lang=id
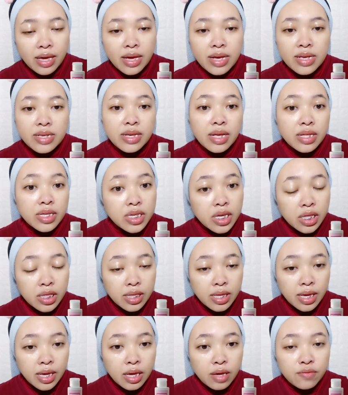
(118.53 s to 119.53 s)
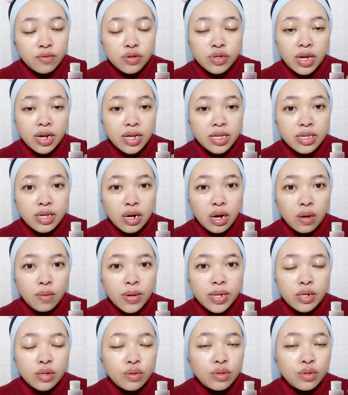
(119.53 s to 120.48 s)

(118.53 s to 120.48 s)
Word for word: ya sensitif, terus ada jerawat,